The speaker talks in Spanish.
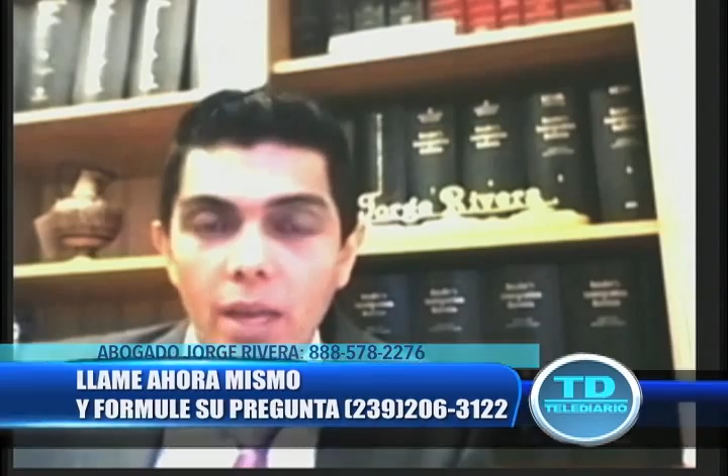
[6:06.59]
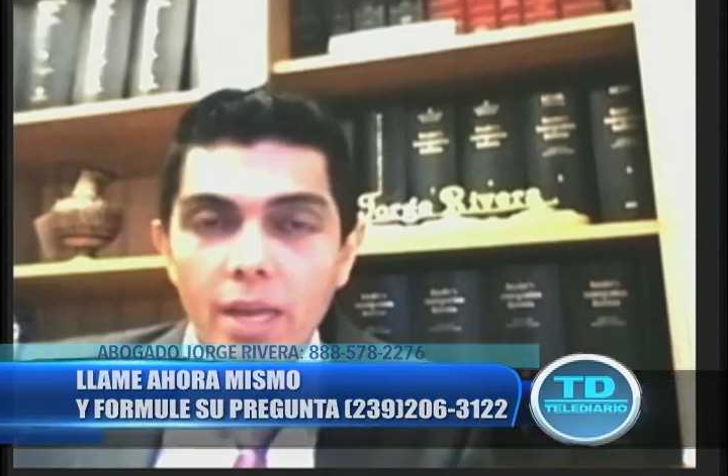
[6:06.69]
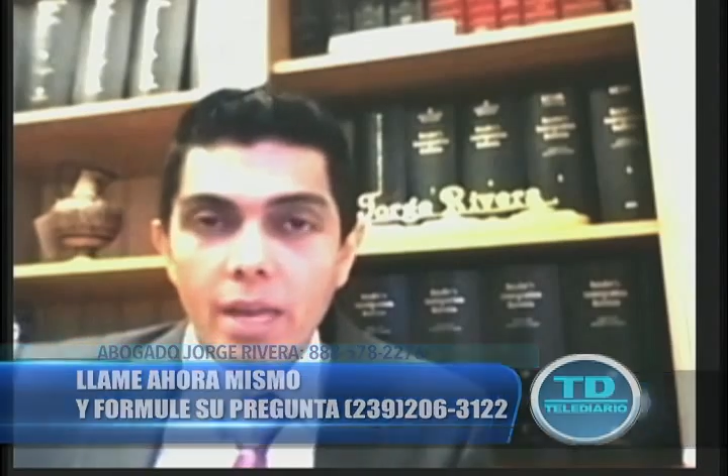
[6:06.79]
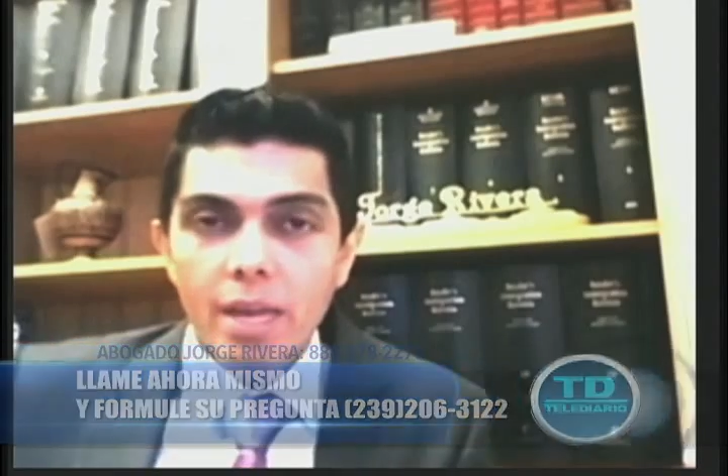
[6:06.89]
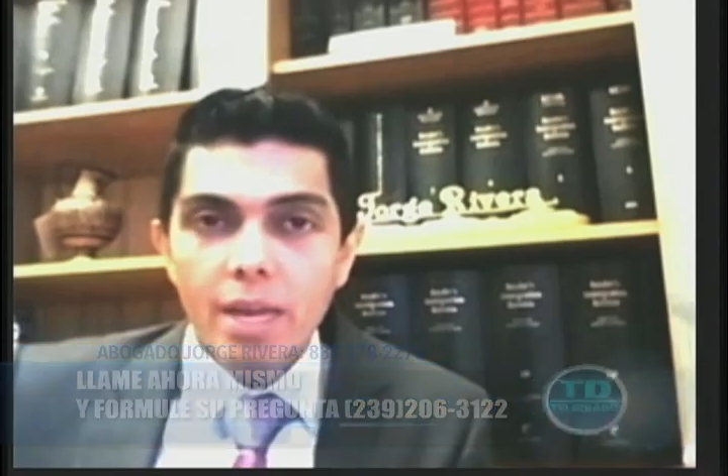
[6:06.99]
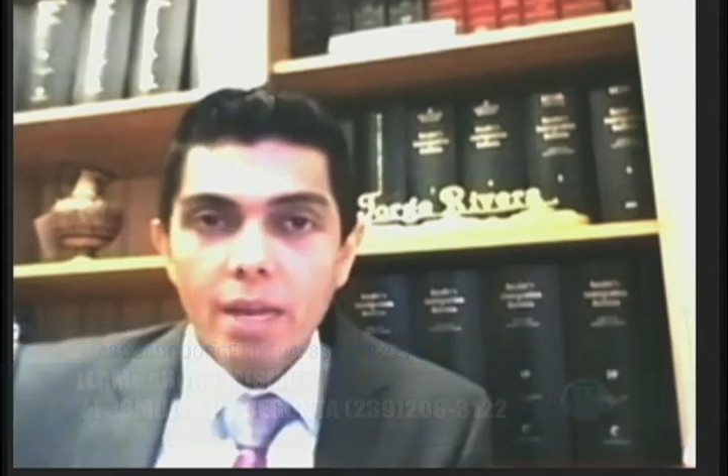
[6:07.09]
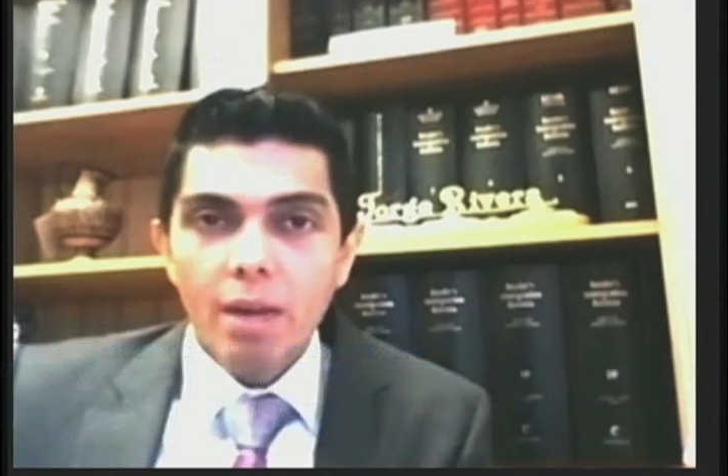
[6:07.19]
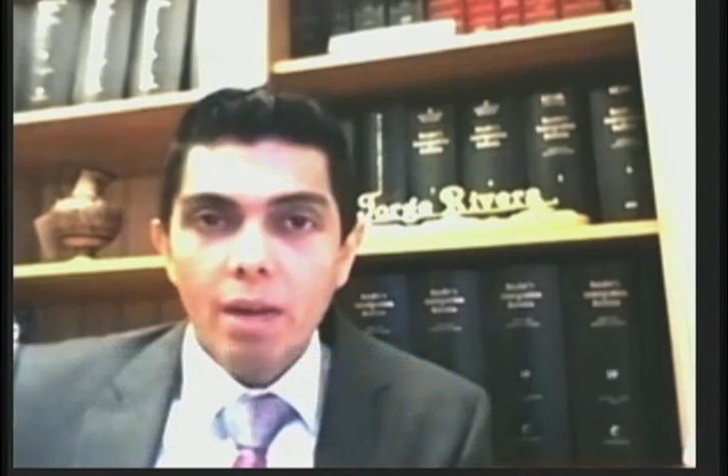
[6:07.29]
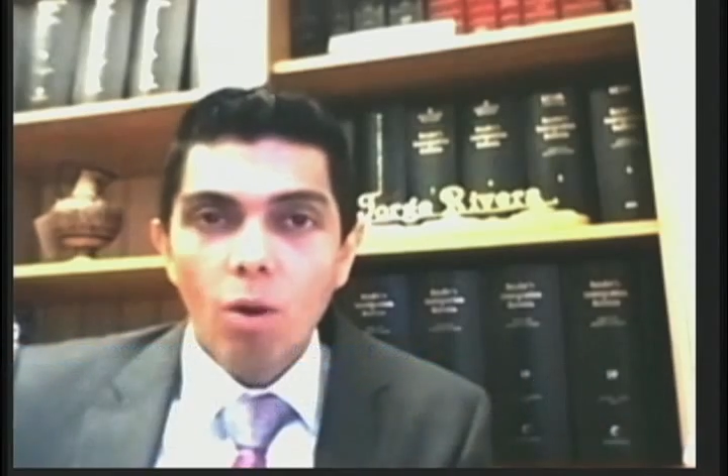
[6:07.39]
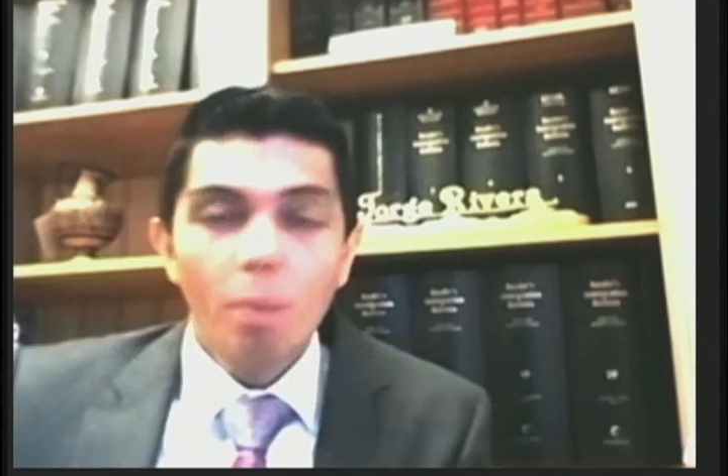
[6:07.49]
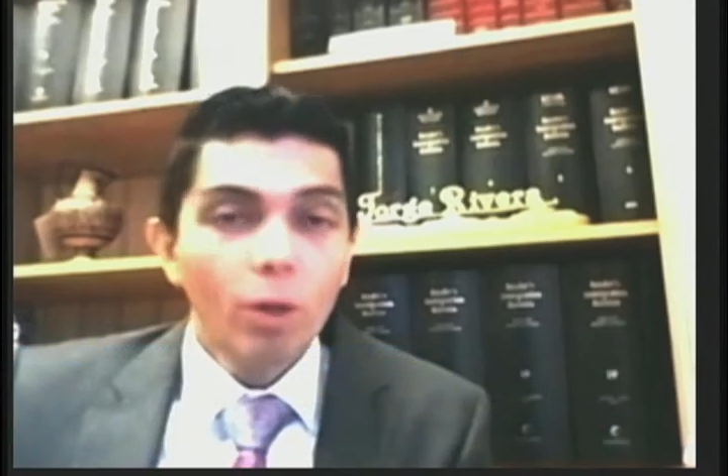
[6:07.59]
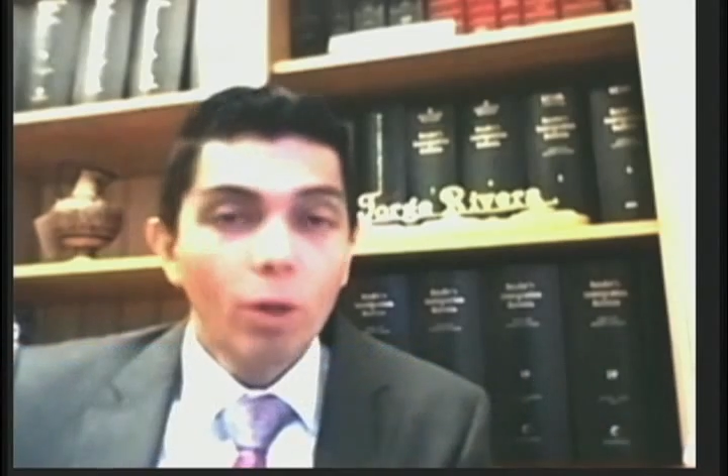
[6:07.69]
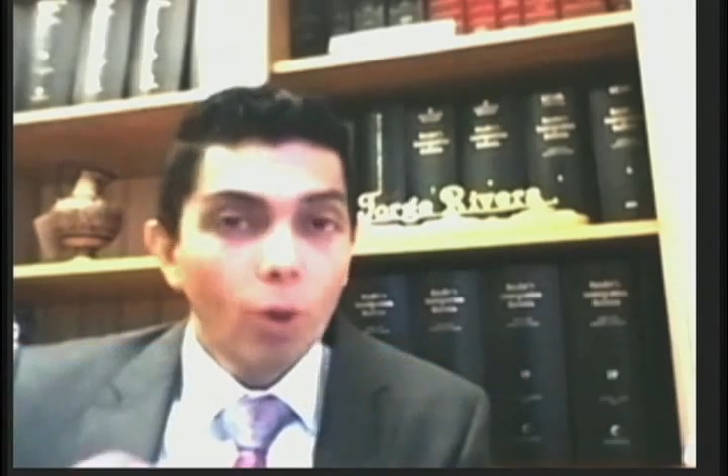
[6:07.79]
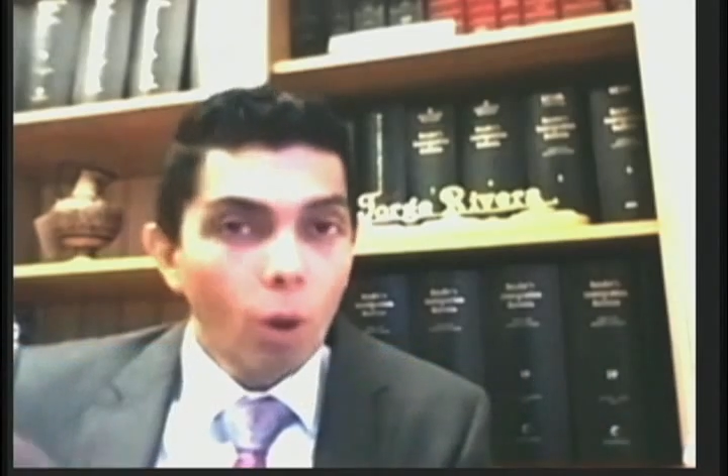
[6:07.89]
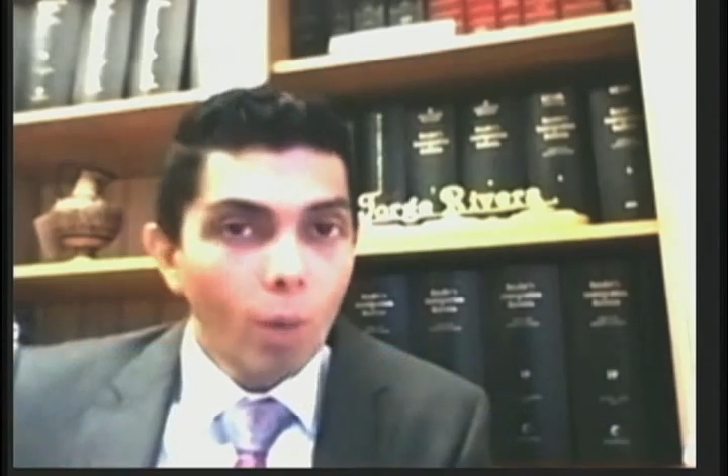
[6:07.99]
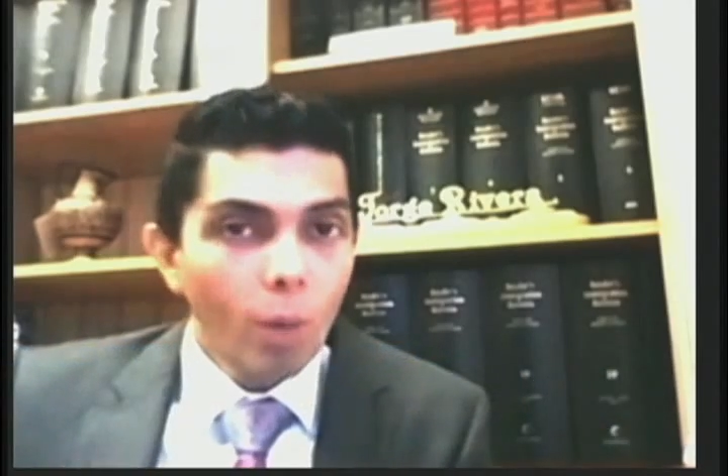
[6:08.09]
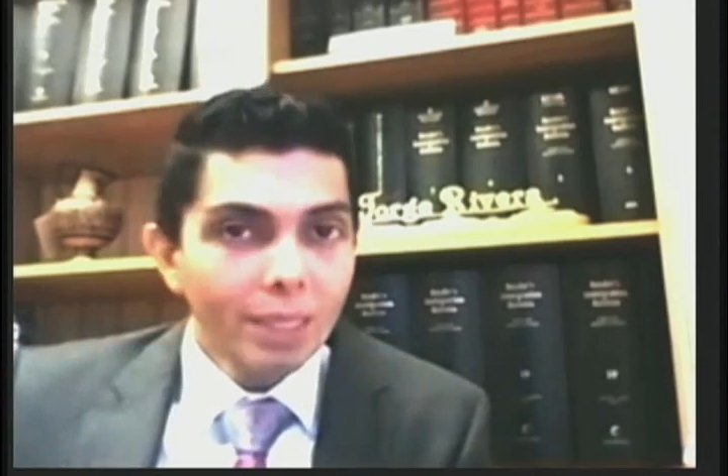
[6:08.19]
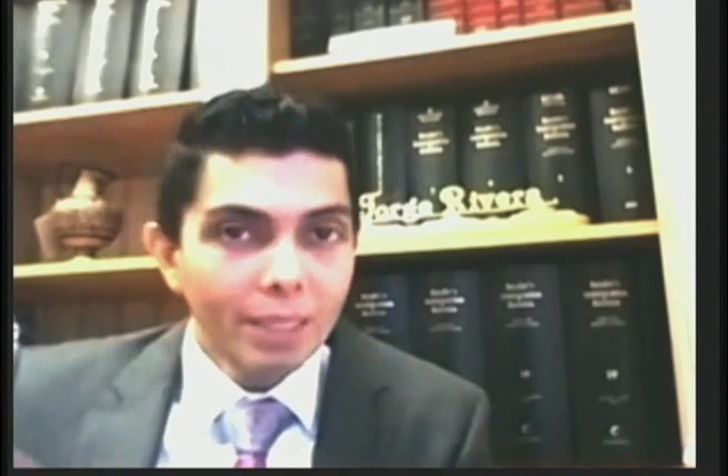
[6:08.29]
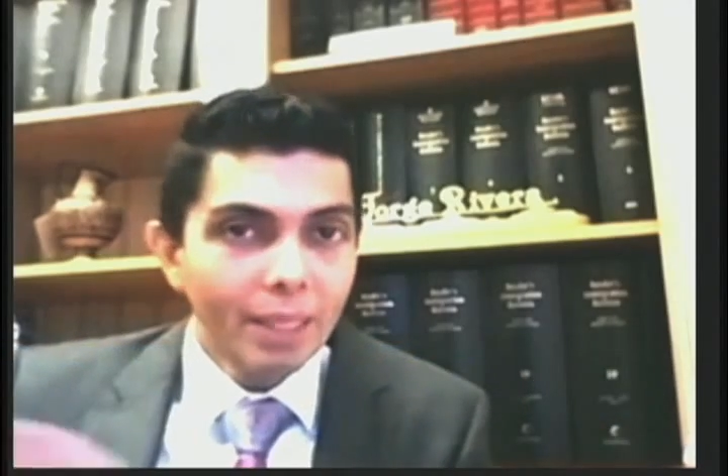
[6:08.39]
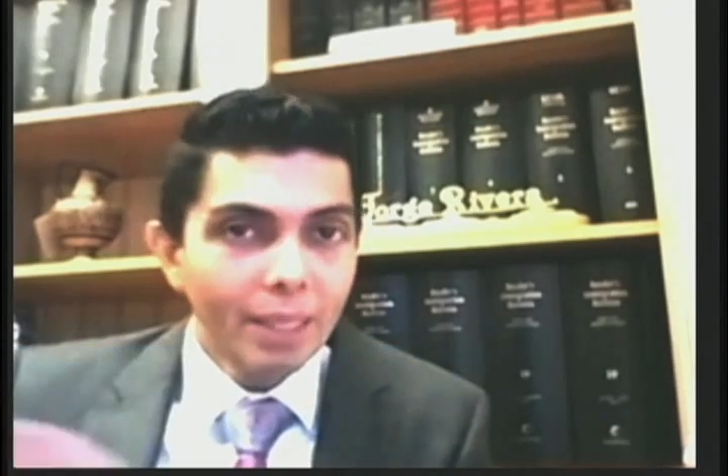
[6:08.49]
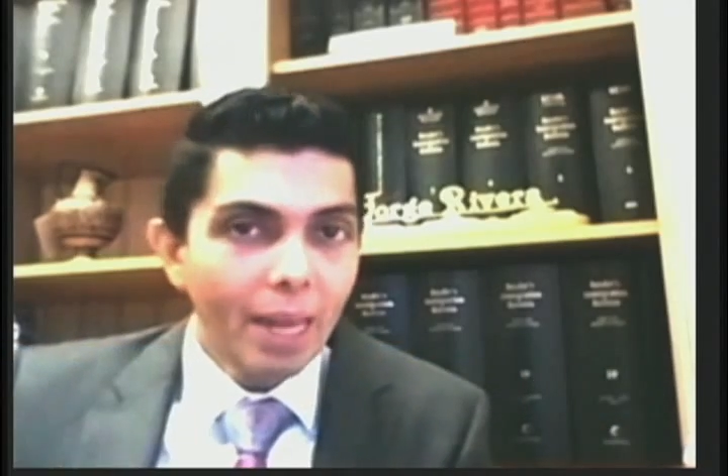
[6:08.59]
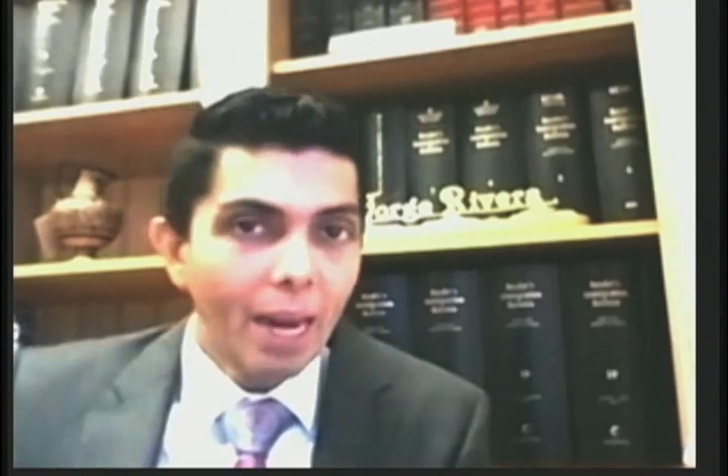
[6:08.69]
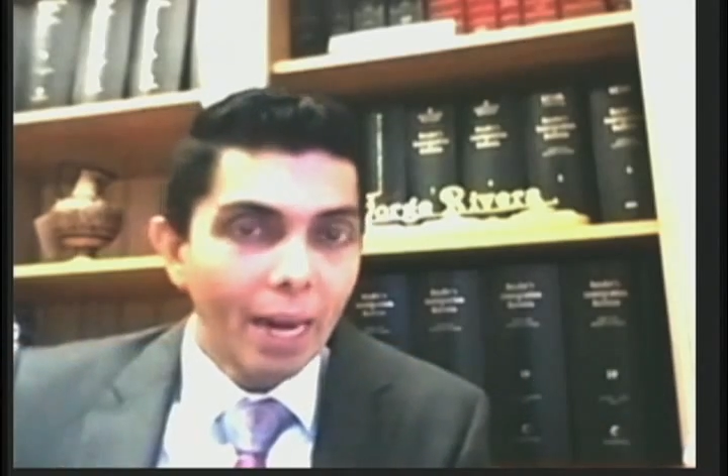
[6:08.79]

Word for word: y lo perdonó el juez antes de darle